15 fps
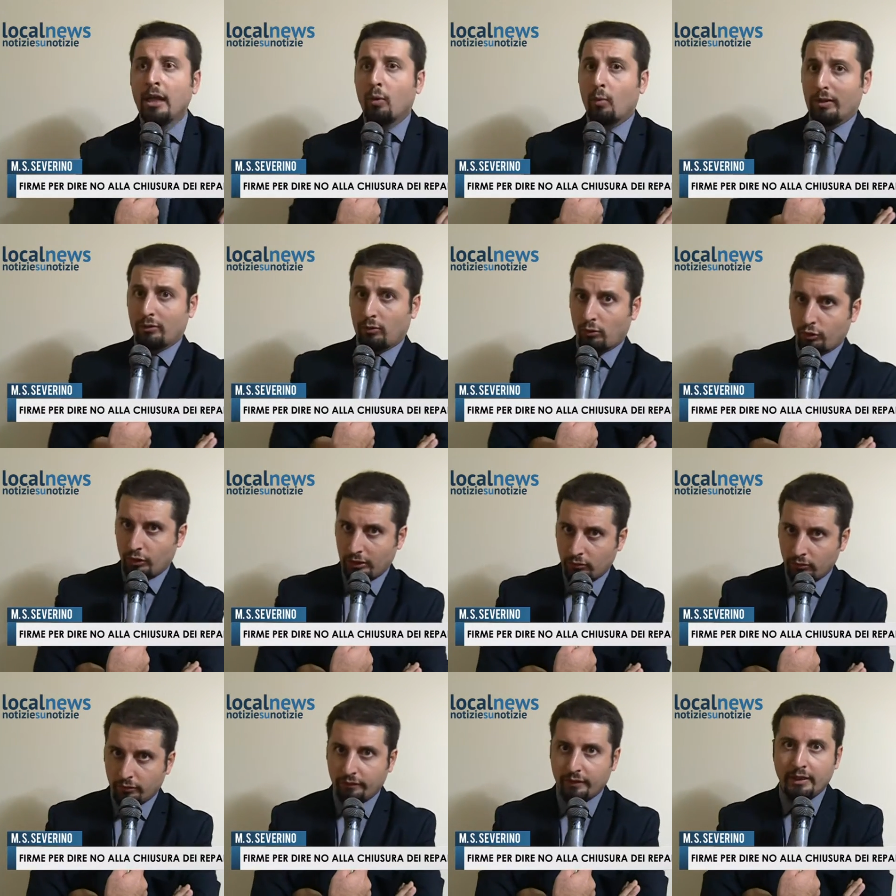
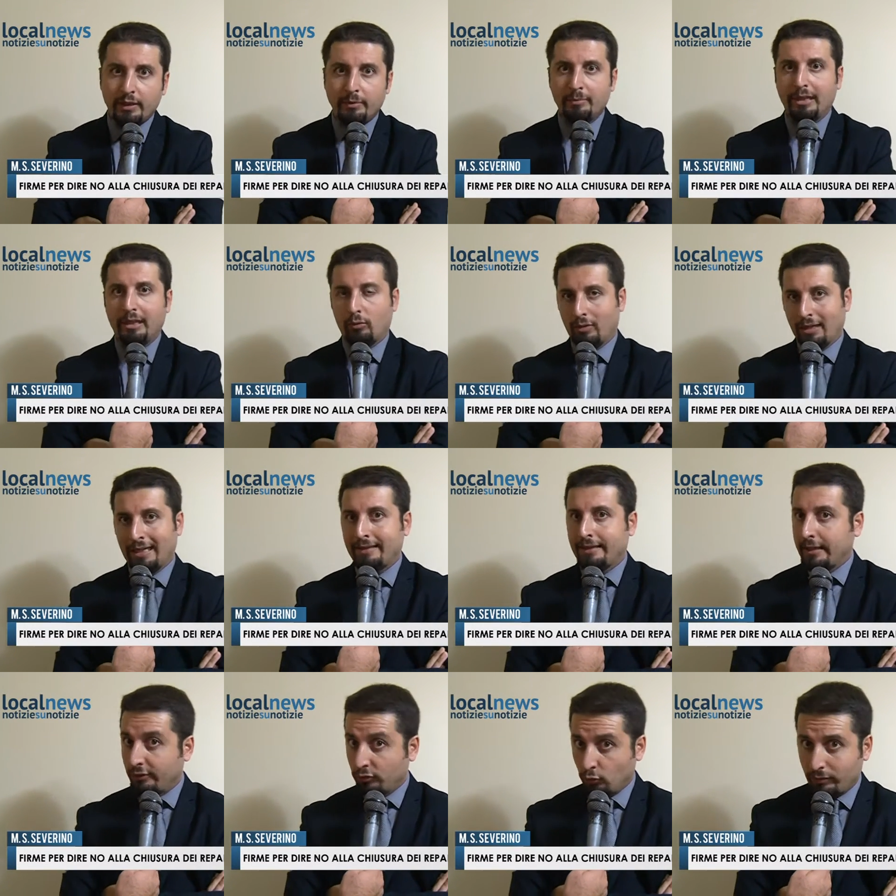400 firme, è un grande
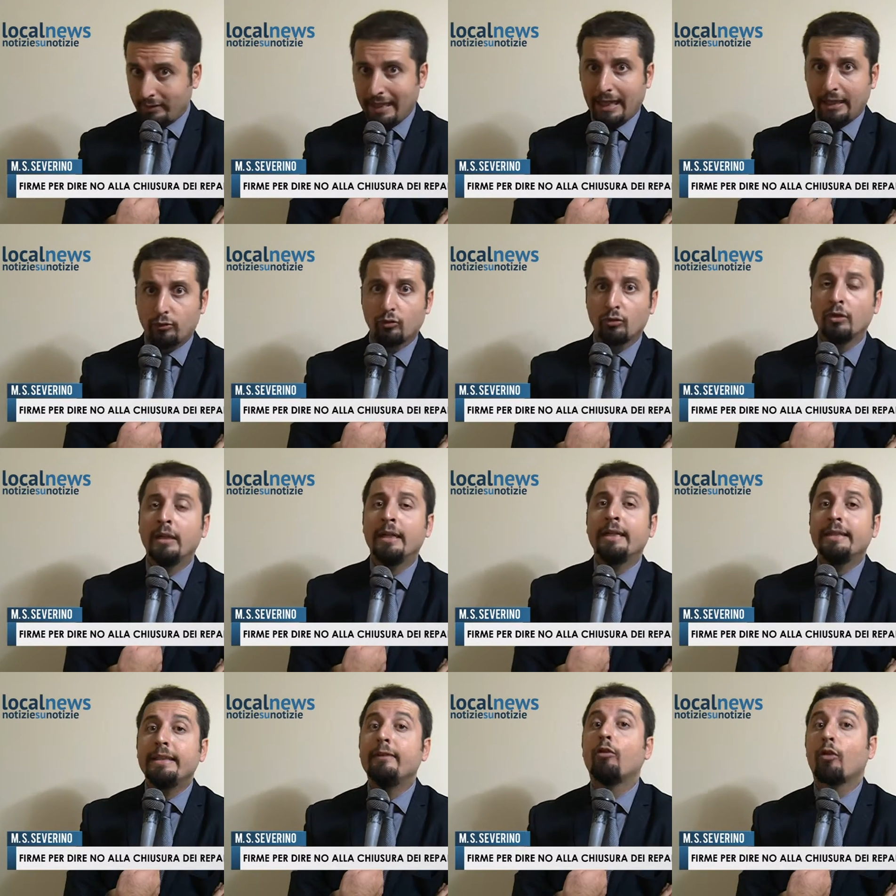risultato.
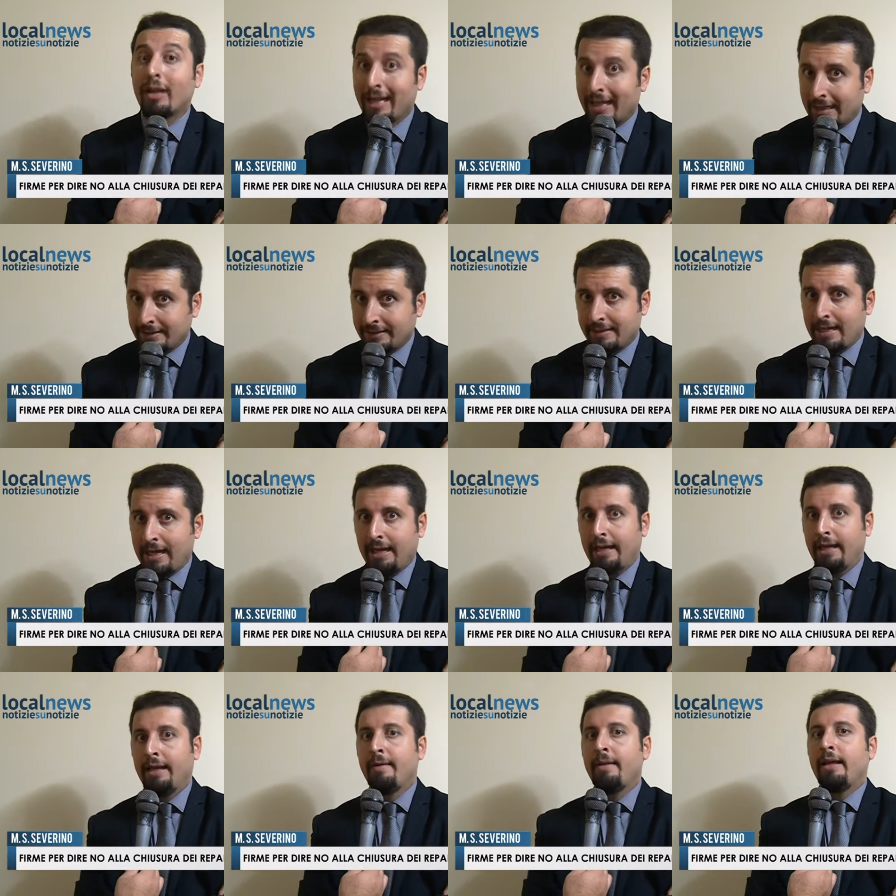Devo
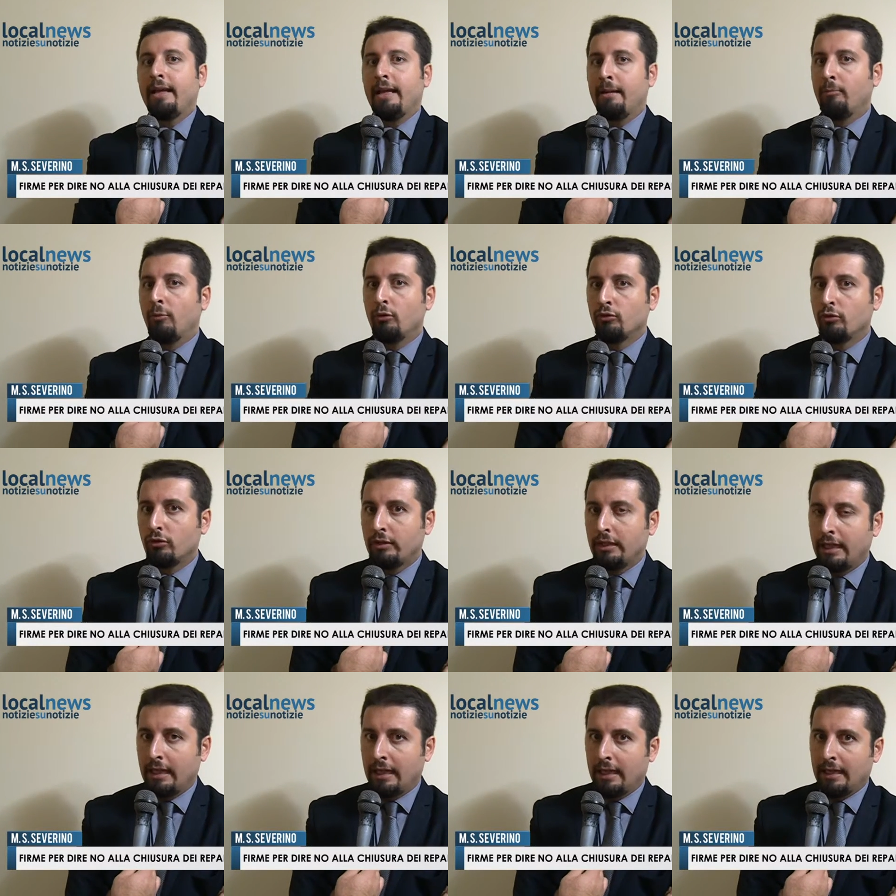ringraziare il mondo
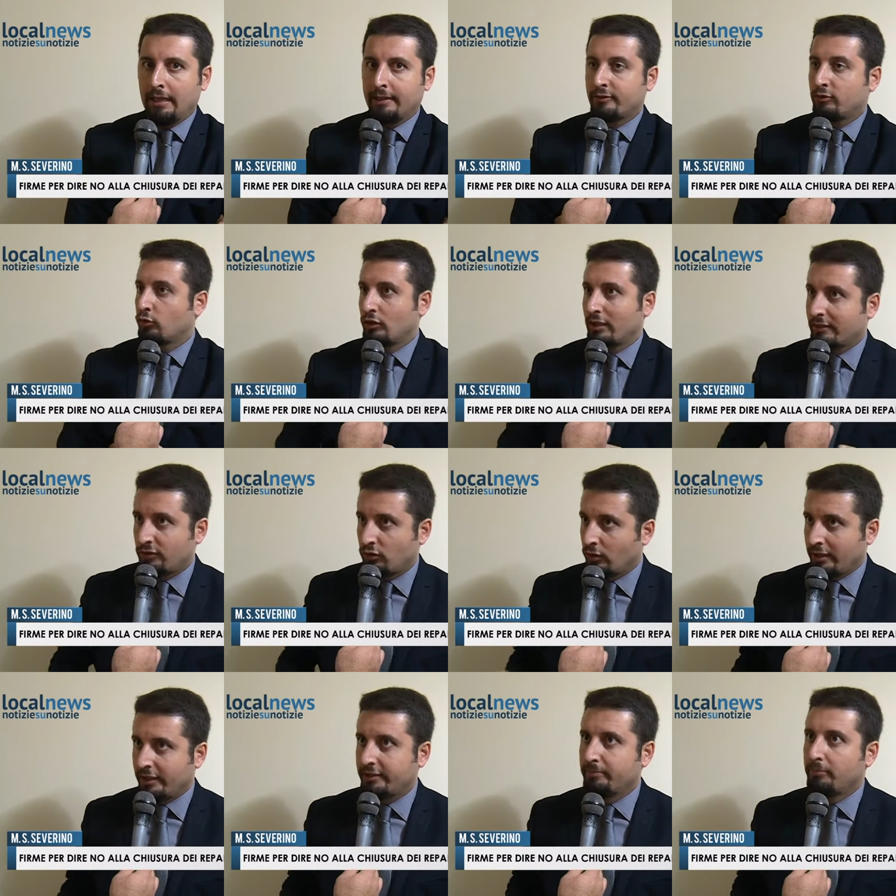
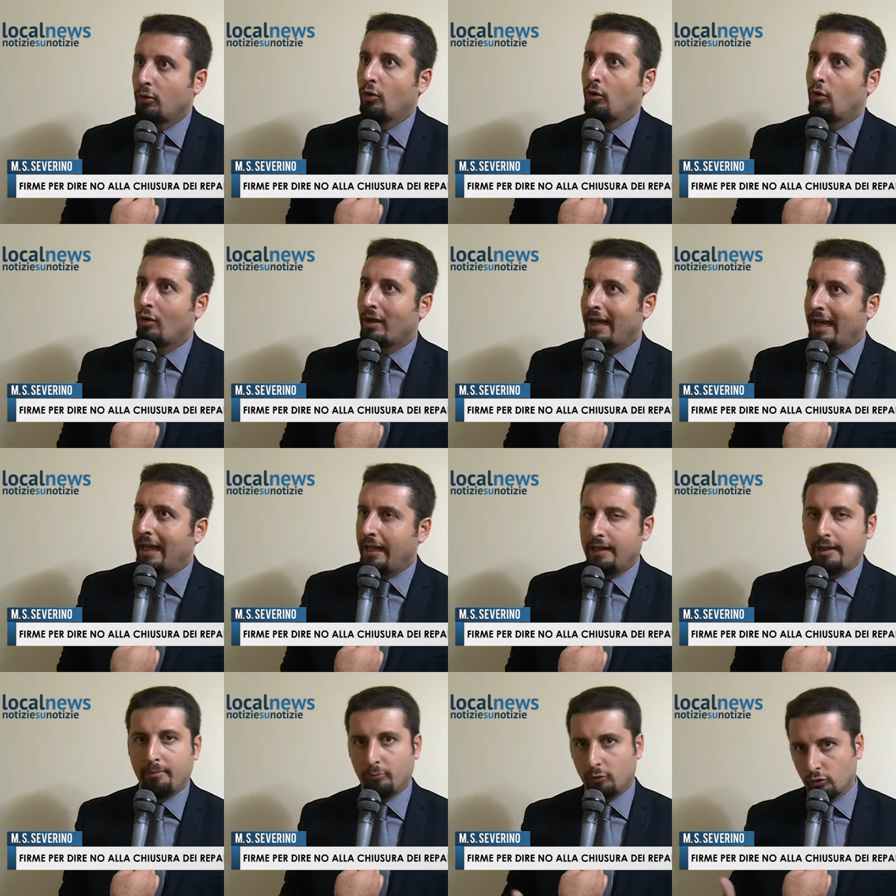dell'associazionismo
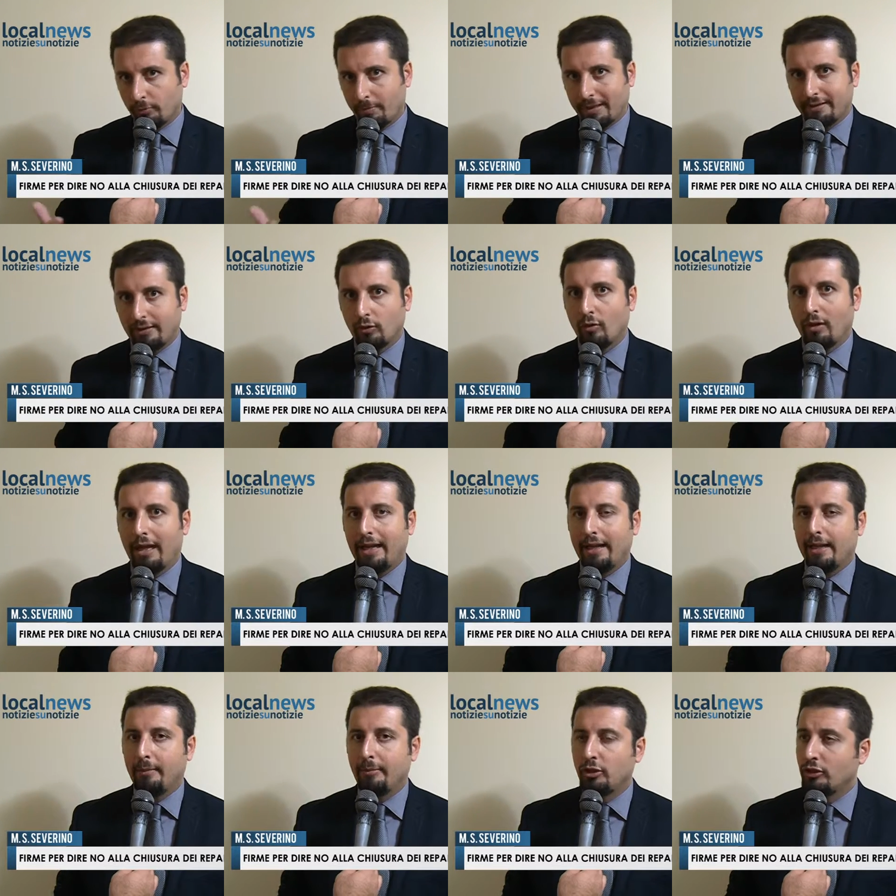locale, in modo particolare
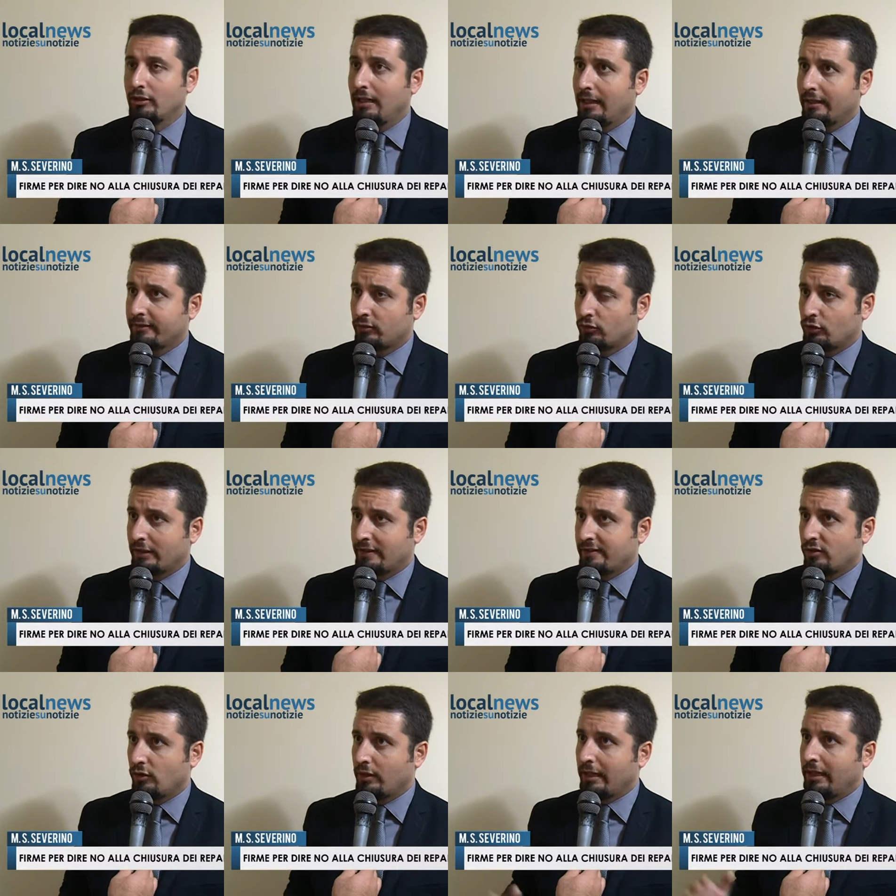gli amici delle
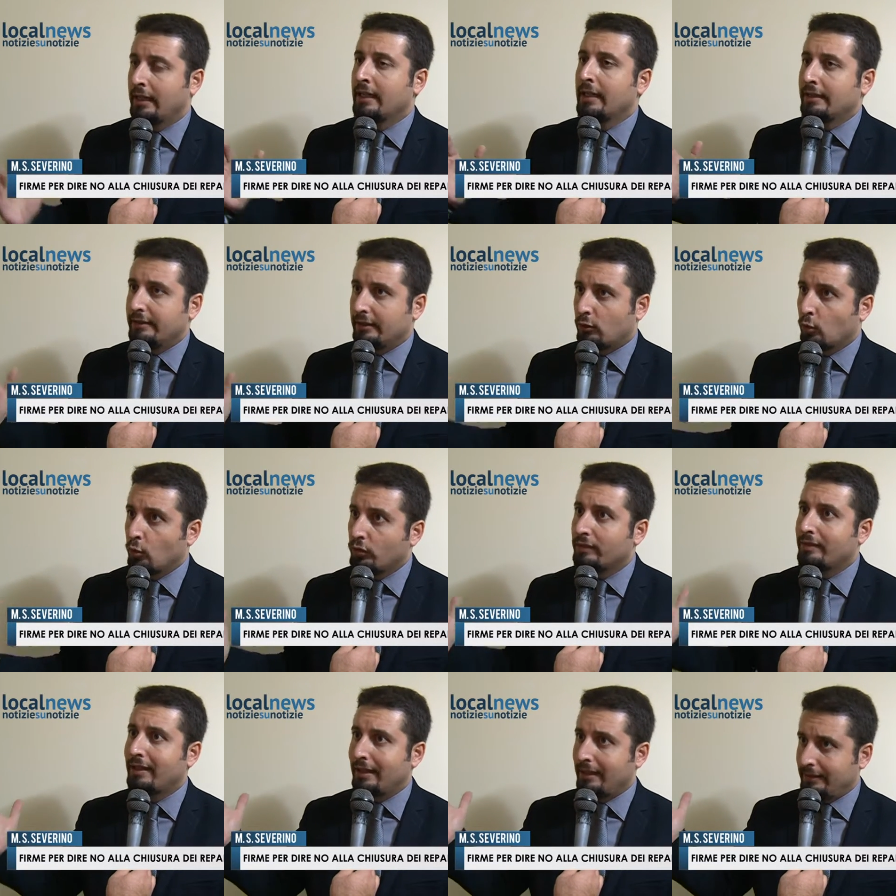associazioni di
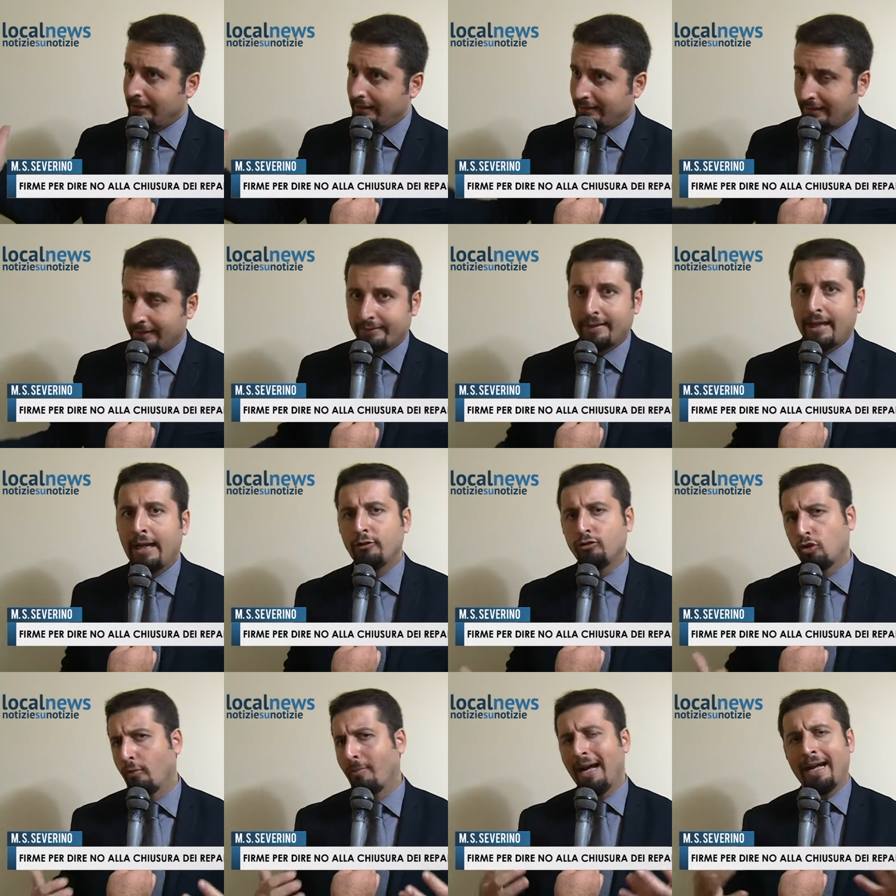Curteri, di
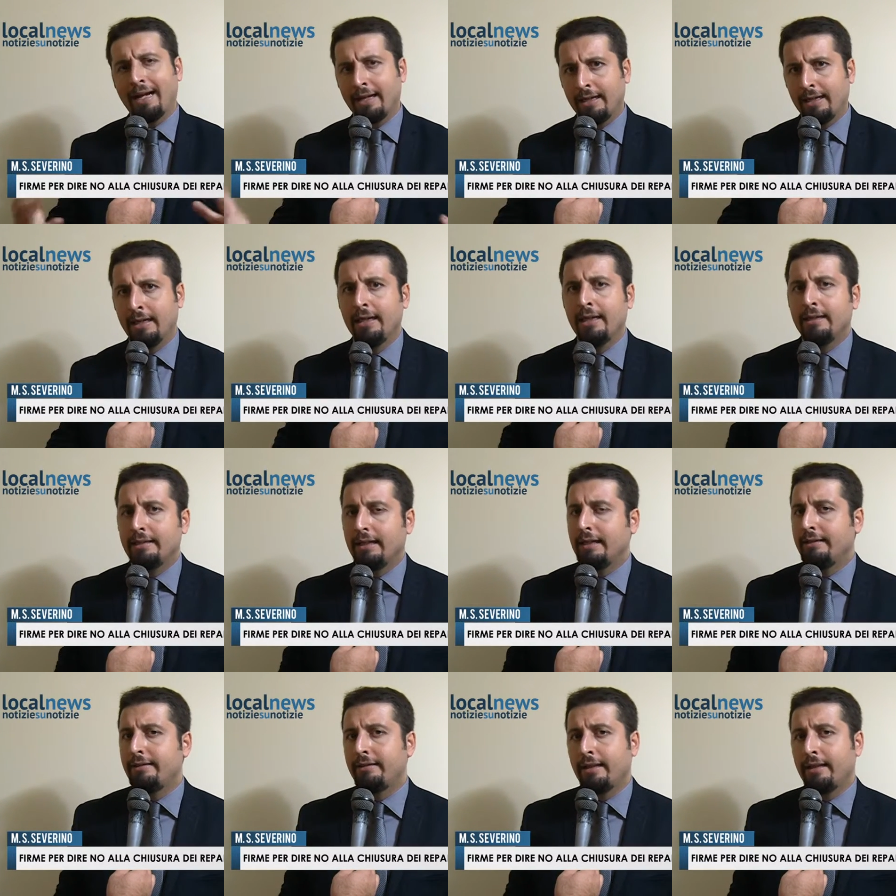Sant'Angelo, ma anche del